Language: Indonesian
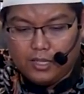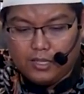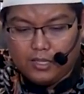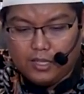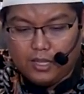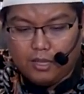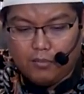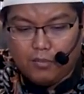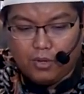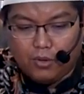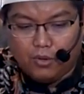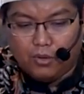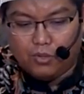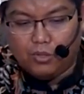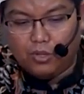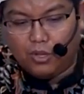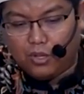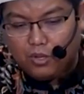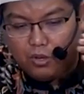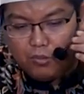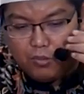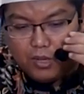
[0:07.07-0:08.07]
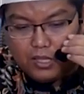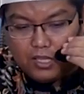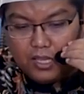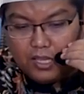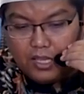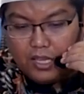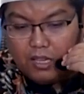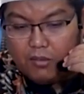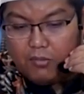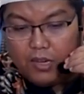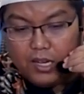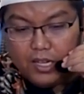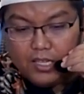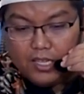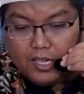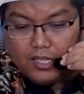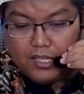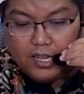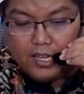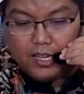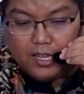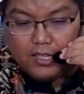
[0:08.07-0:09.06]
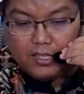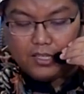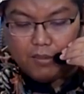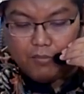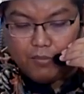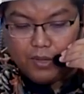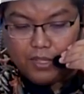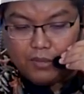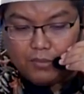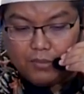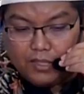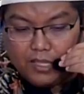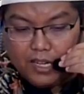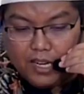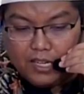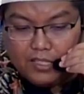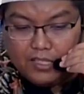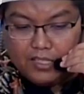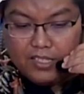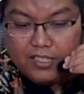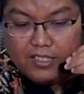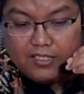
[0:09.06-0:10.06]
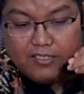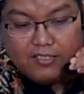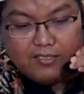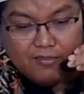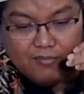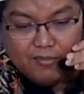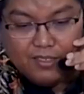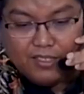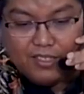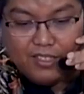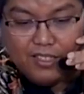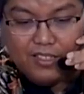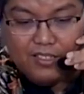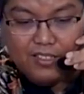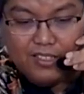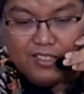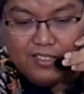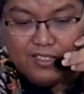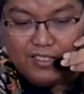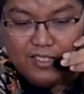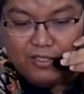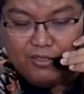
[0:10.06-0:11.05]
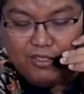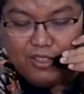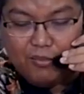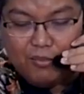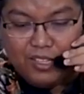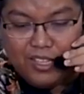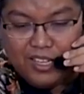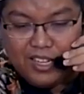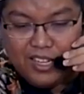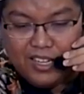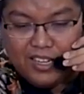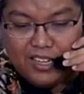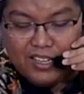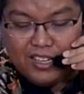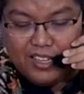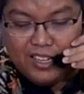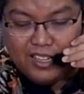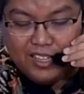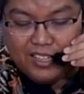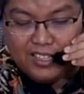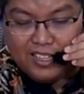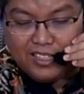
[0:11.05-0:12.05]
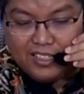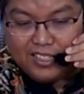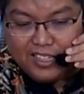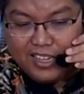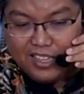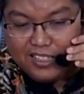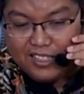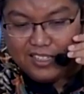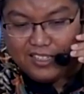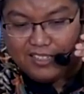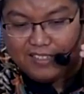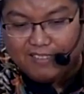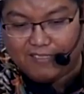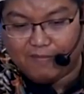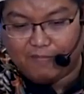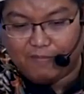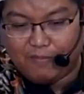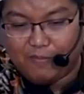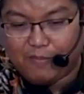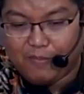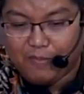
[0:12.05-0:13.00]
Dia sering berkunjung ke rumah saya, mengajak jalan sampai mentraktir. Masya Allah, itu yang menyenangkan diajak dan traktir.